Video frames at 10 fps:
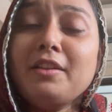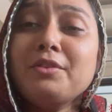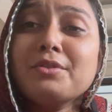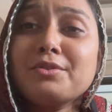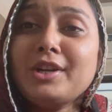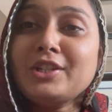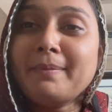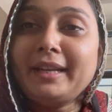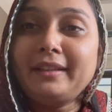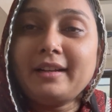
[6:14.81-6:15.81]
दोस्तों आज
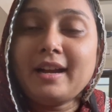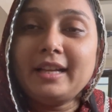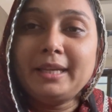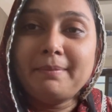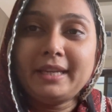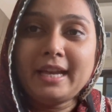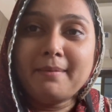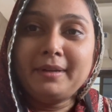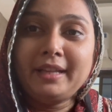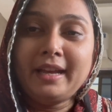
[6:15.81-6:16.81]
हमारे इधर खाने में
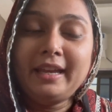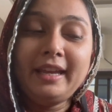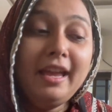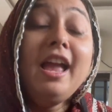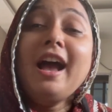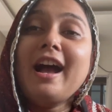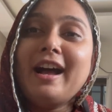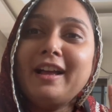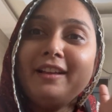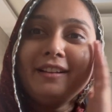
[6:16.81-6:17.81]
क्या बना है
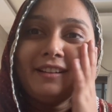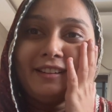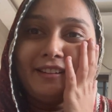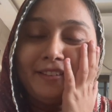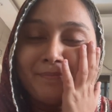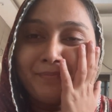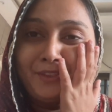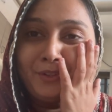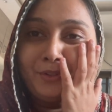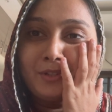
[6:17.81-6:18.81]
हाँ
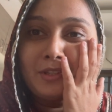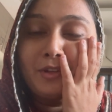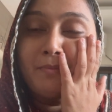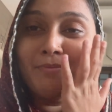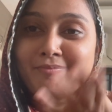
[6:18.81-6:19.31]
तो दोस्तों